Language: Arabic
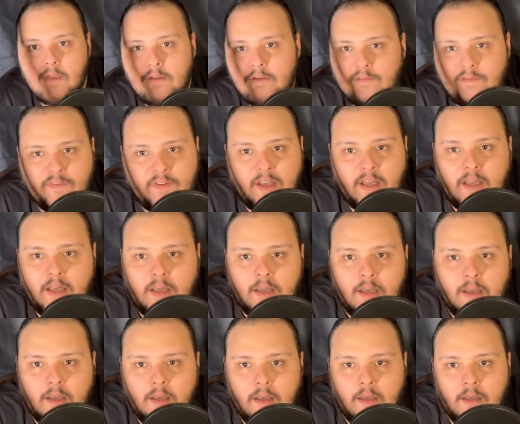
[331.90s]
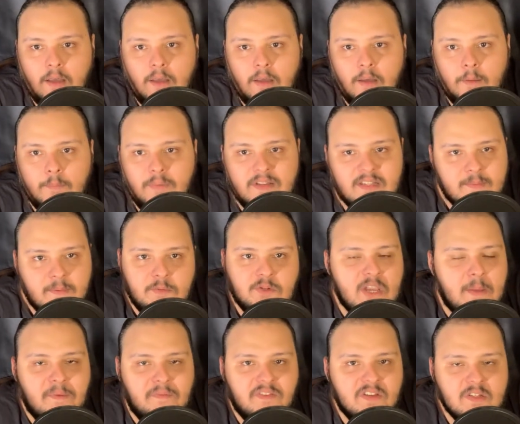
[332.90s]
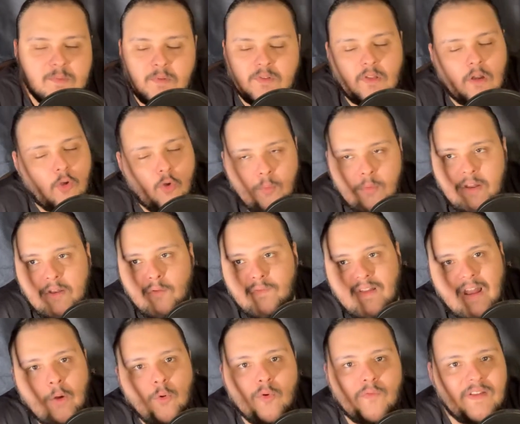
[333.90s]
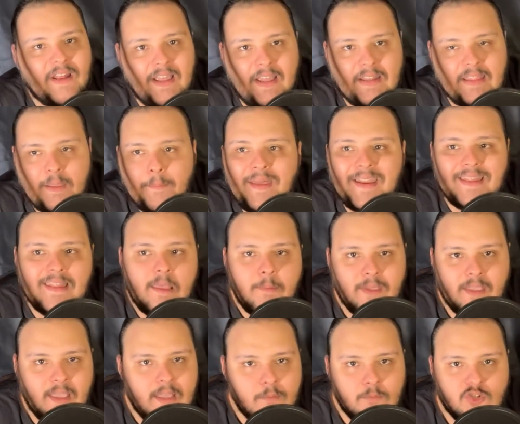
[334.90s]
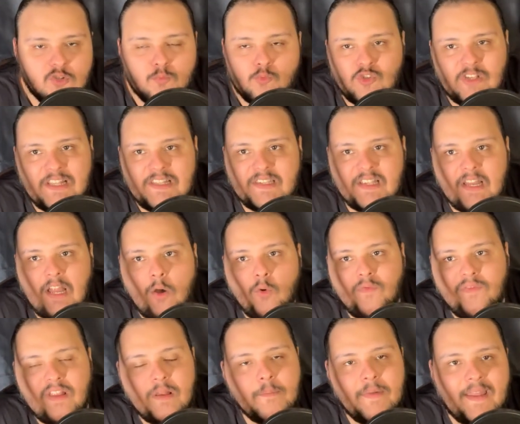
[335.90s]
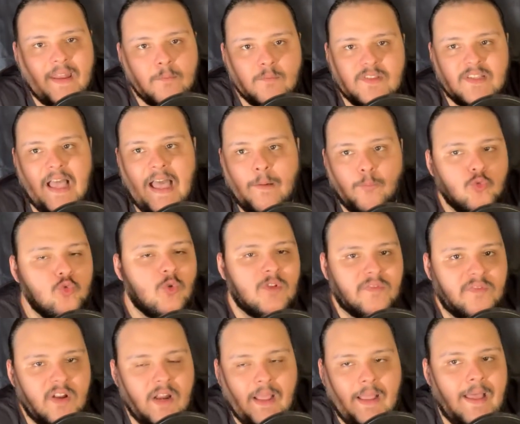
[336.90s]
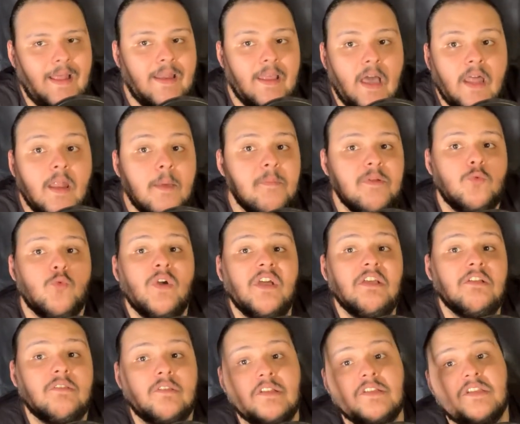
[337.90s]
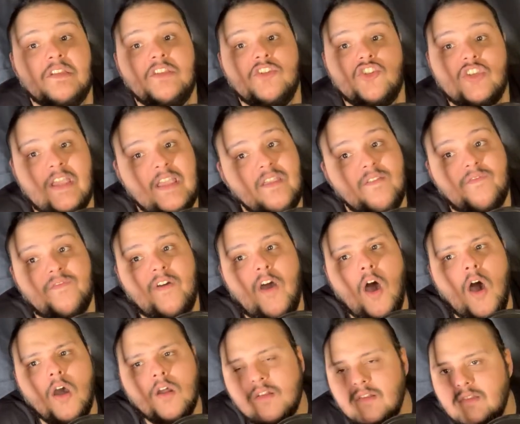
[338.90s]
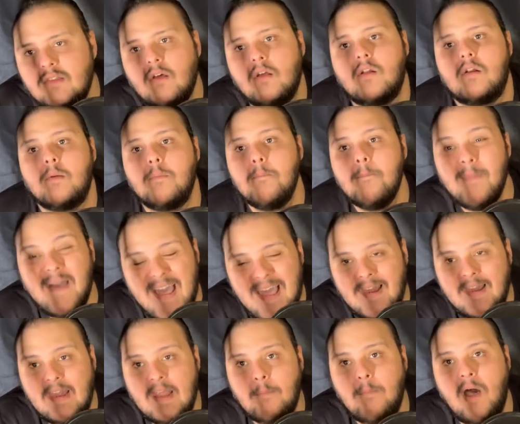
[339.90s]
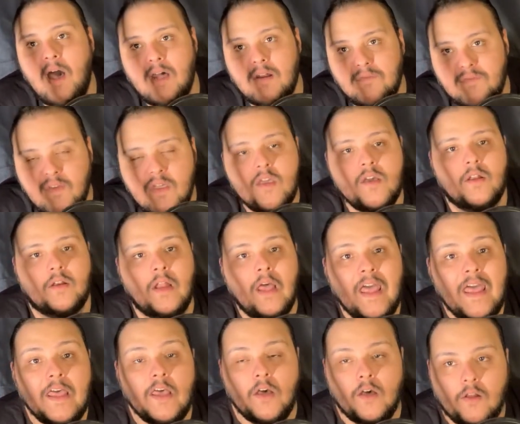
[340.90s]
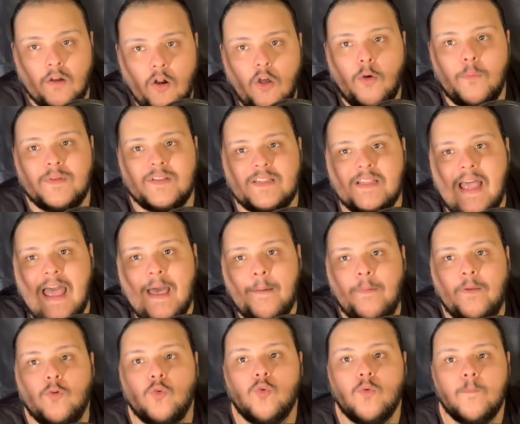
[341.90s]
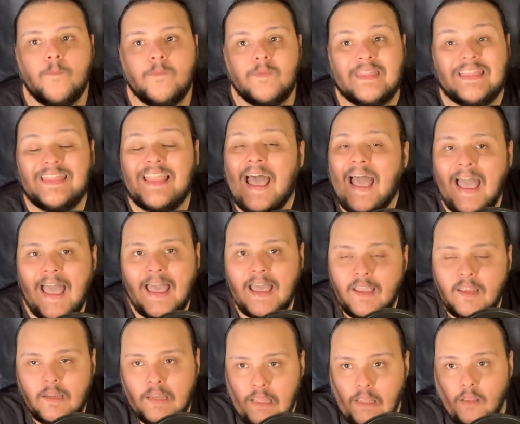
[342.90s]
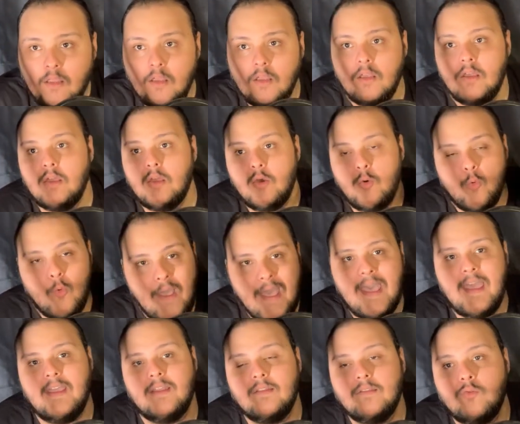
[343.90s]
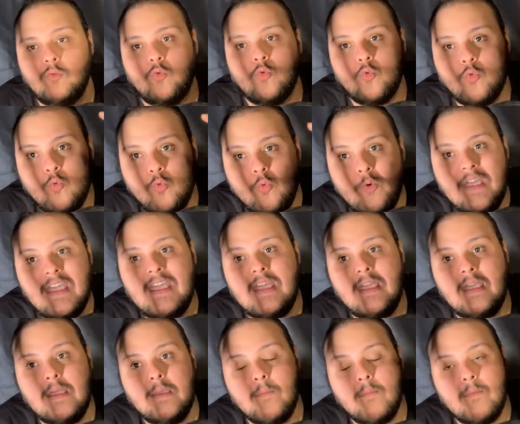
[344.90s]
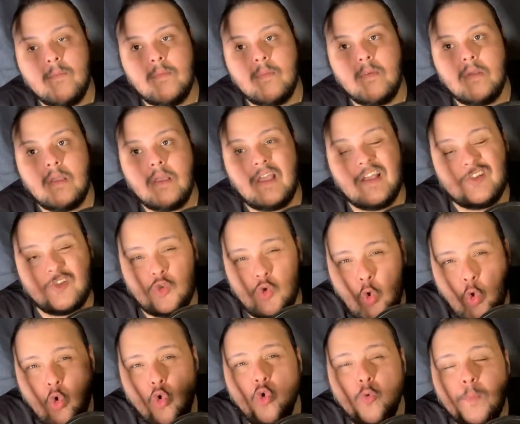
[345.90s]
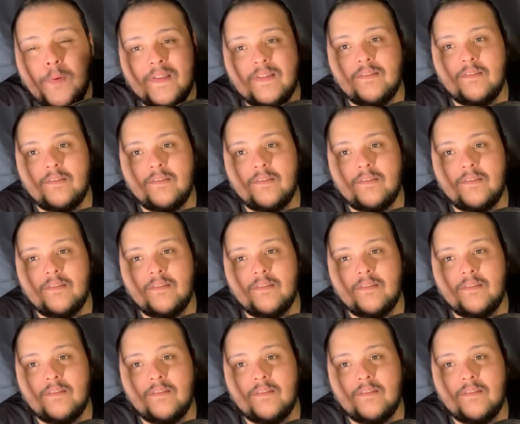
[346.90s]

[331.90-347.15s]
فبالنسبه لي مش هيبقى في نسبه تراكم لانه في الاول وفي الاخر ده برنامج يعني مش مسلسل او فيلم انا مش هموت واتفرج عليه انا من وجهه نظري شايف اكتر مقلب حرفيا رامز عمله ضحكني واحد وكصعوبه